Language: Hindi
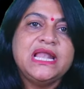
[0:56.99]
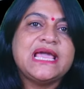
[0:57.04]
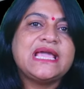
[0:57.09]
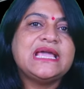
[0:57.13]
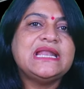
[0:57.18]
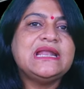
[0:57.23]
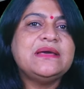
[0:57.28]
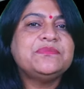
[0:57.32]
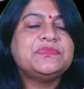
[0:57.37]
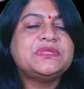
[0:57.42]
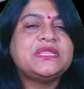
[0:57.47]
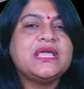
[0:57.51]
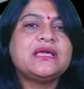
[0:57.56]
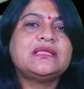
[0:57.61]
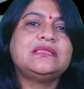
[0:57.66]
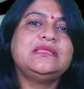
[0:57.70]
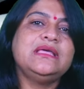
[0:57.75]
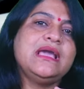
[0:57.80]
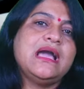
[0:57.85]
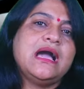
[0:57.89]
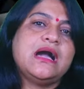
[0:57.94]
लेकिन अब
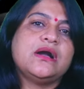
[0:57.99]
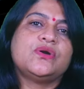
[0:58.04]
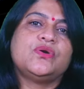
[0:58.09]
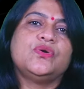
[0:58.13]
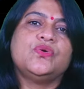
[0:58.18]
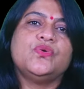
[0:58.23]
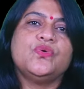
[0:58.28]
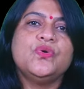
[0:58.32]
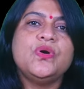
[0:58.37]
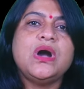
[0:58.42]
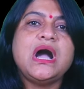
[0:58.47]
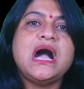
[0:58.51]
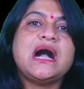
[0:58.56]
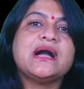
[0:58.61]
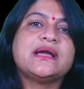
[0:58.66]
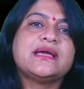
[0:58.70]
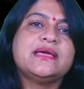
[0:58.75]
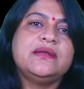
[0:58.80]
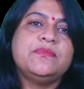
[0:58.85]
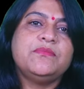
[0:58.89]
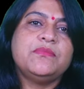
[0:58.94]
दिखती आंखों
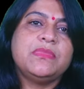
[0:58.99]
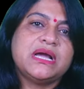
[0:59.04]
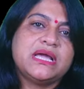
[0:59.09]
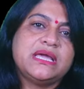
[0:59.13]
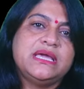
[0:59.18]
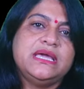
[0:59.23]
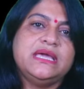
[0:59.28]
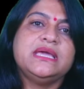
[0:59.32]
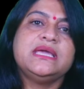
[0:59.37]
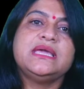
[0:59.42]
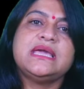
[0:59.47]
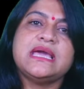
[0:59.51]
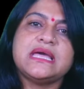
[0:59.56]
आखिर मक्खी